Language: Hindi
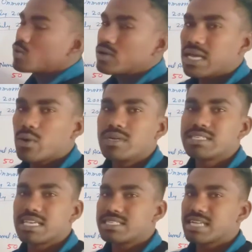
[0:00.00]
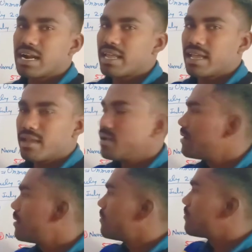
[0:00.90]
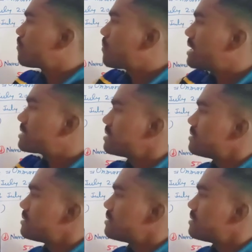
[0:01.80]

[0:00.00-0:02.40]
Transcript: दो से स्टार्ट है प्लस